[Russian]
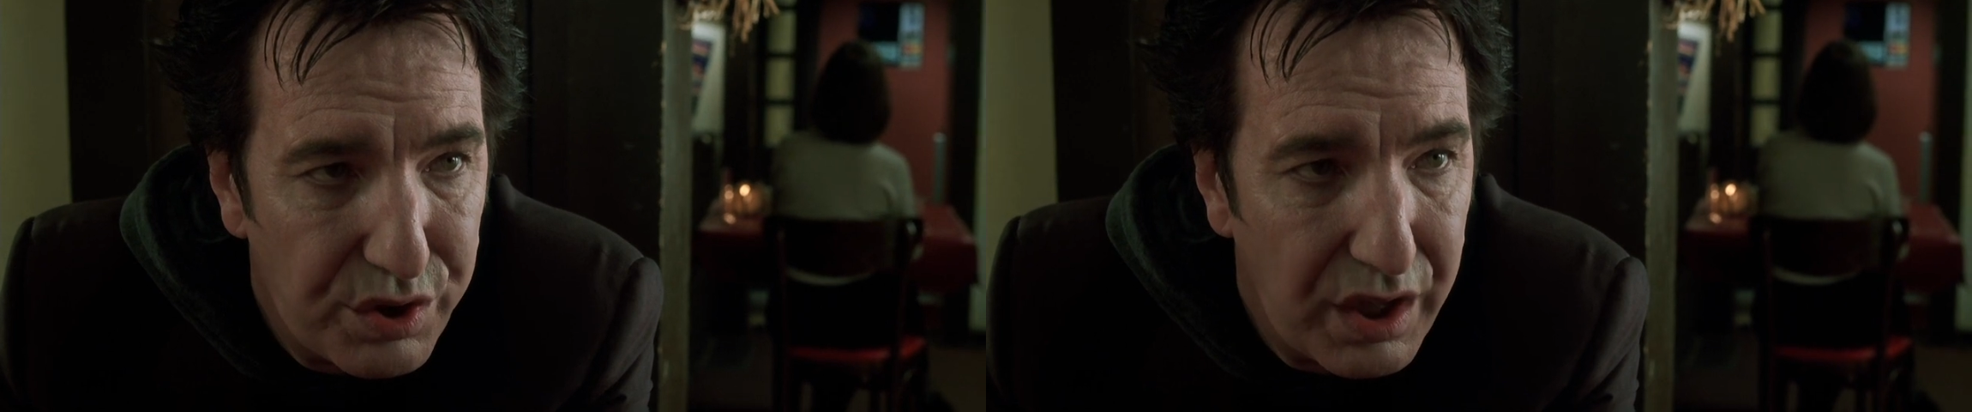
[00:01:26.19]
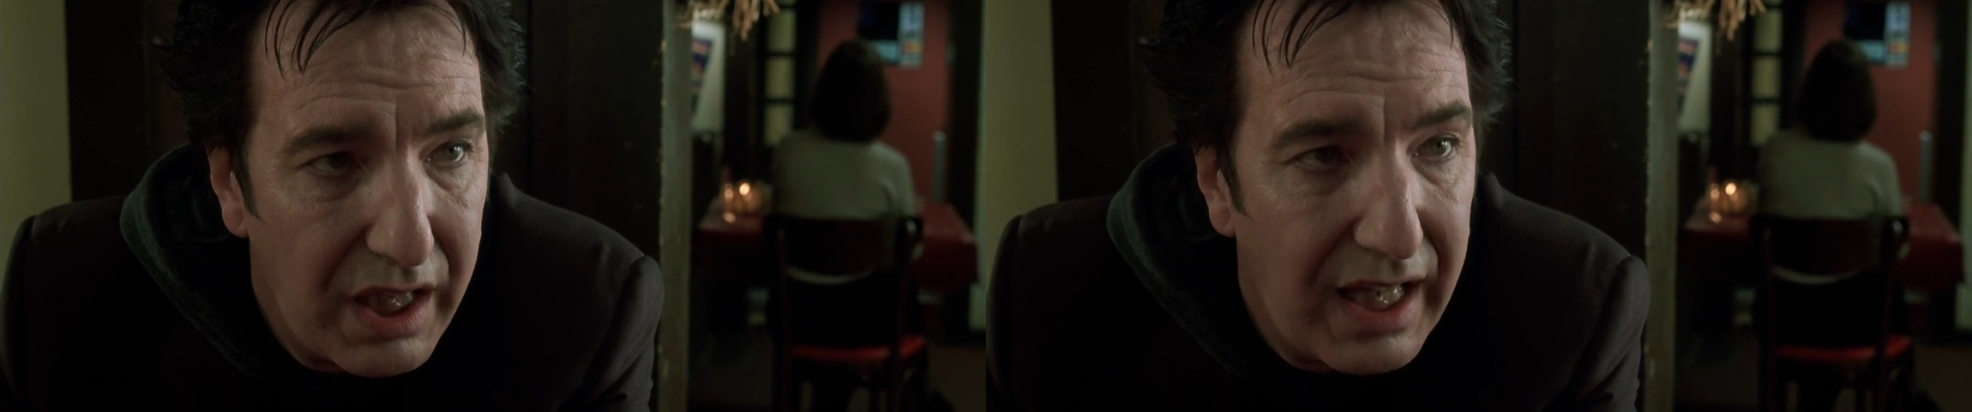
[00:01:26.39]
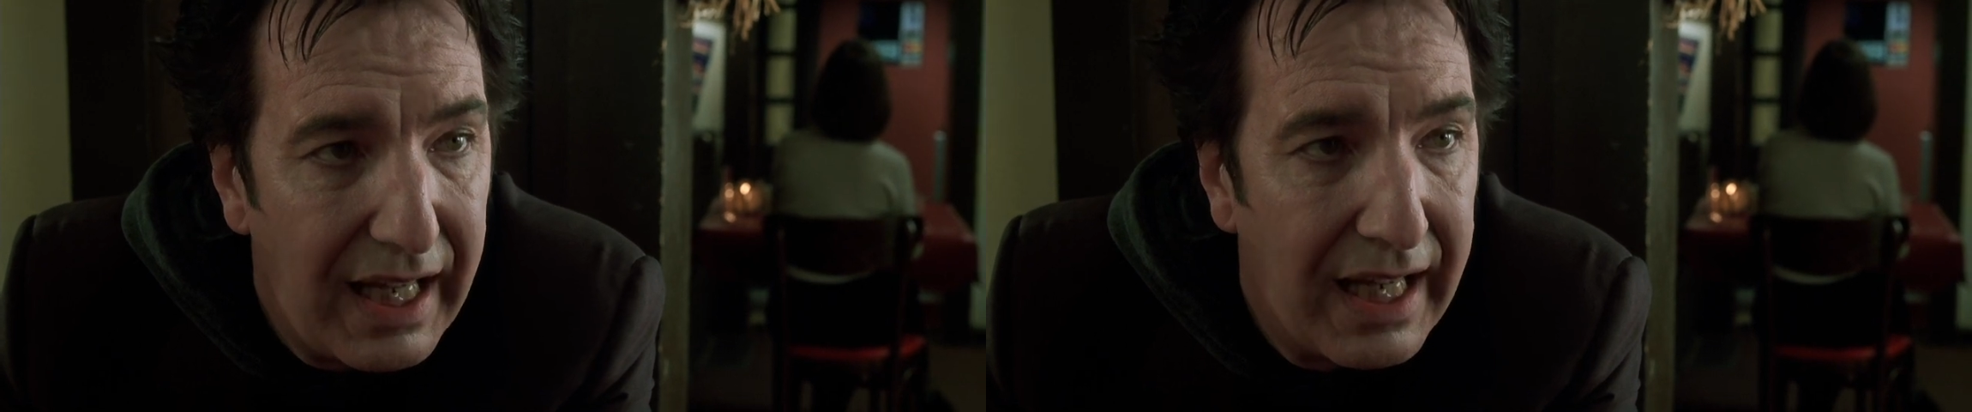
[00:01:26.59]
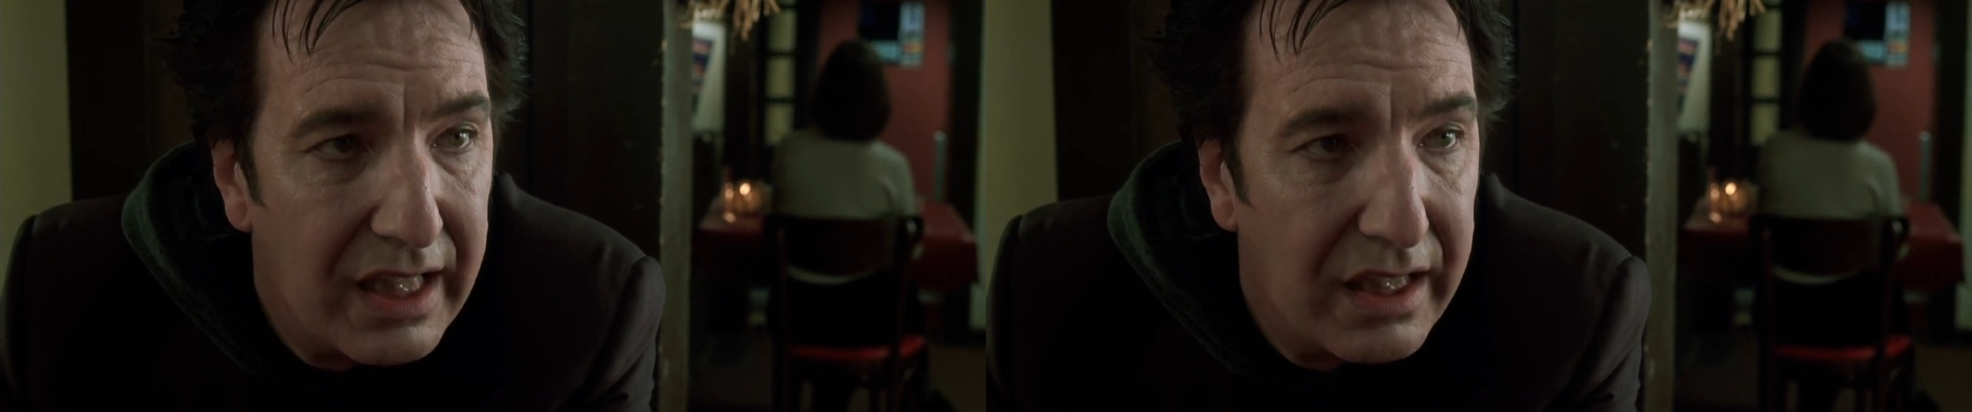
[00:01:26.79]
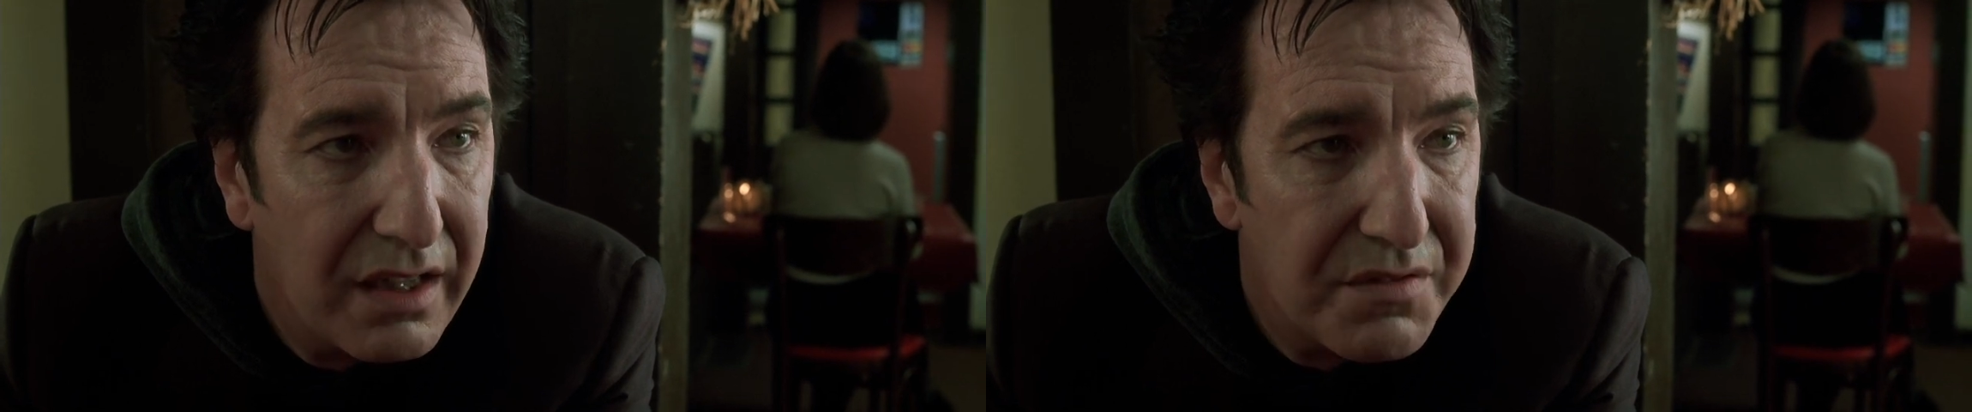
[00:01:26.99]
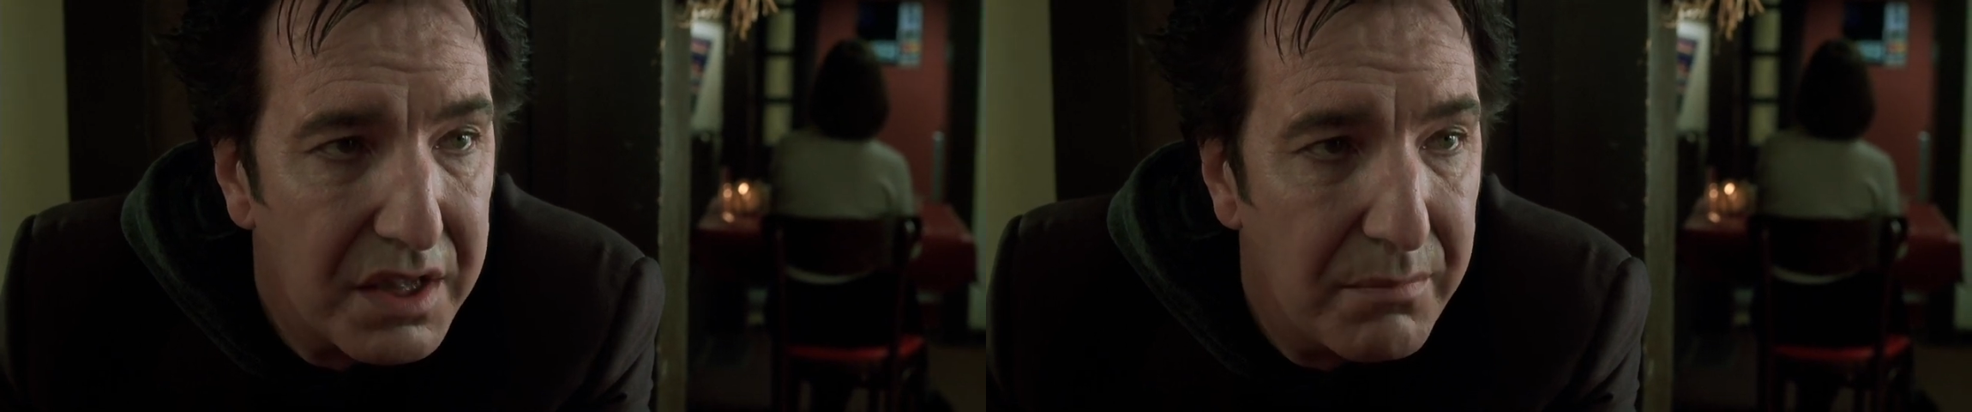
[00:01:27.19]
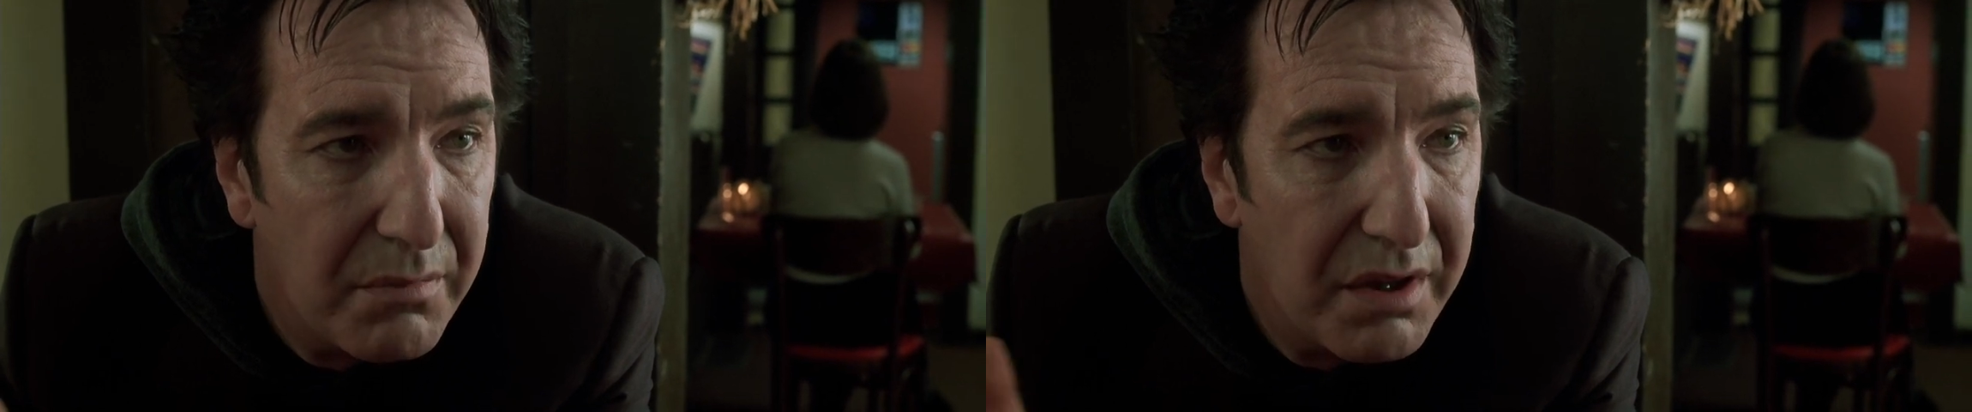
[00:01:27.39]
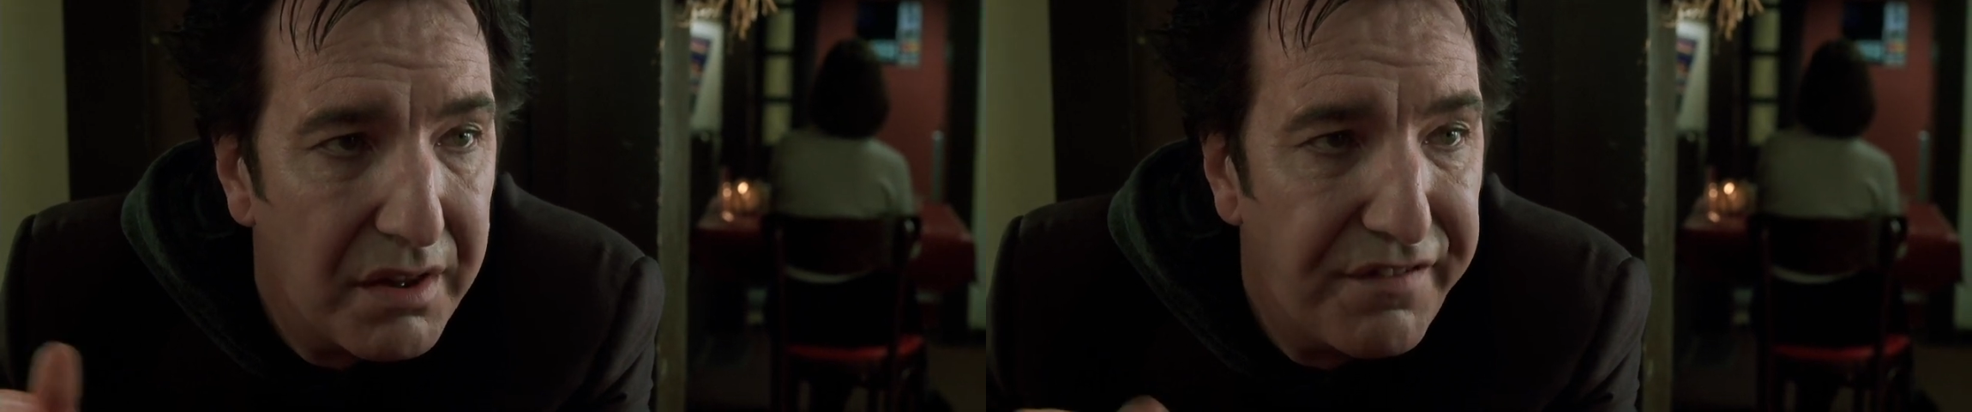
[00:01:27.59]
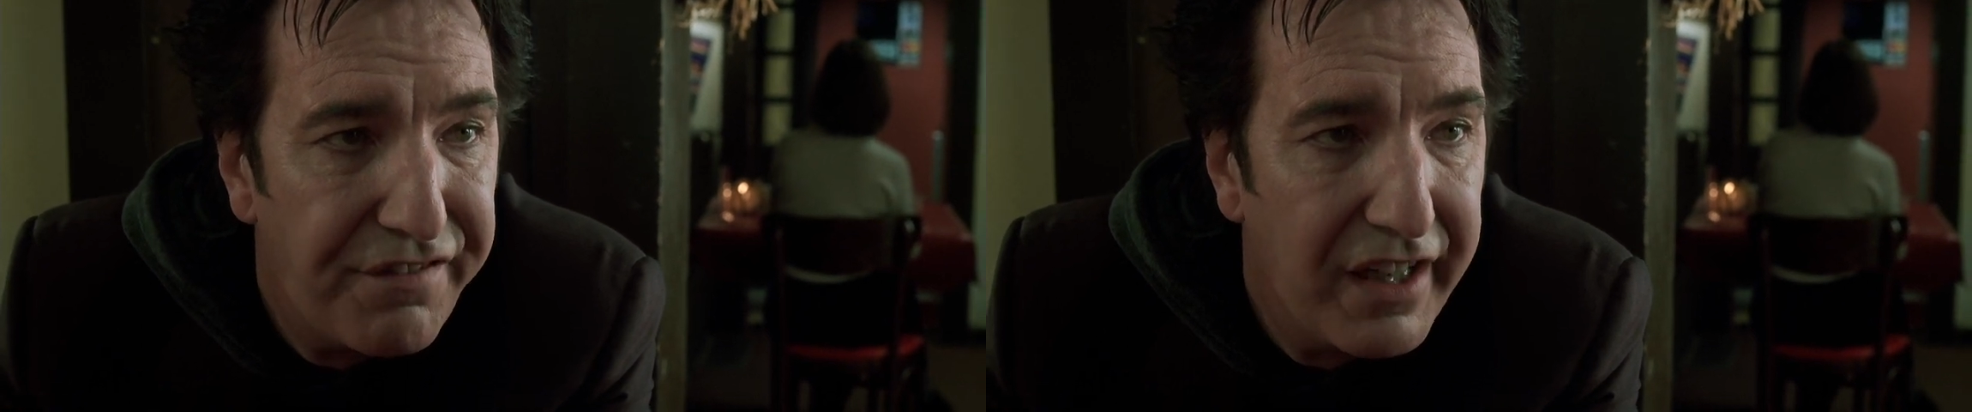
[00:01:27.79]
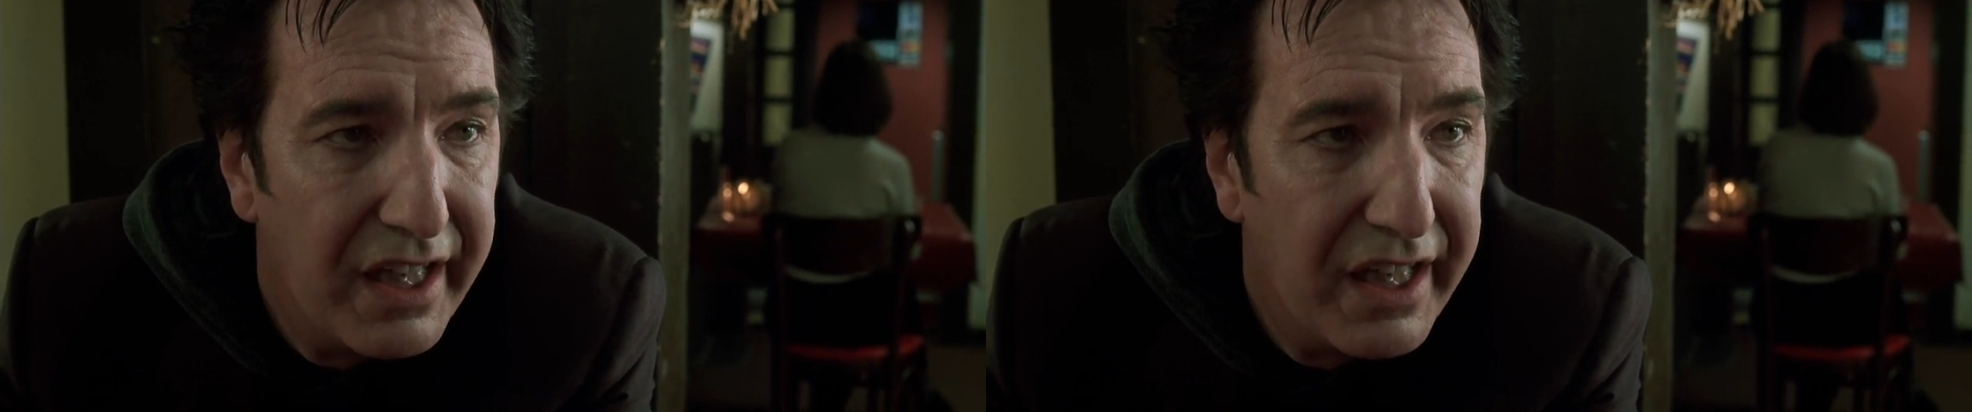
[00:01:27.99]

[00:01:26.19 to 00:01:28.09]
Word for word: меч и складывает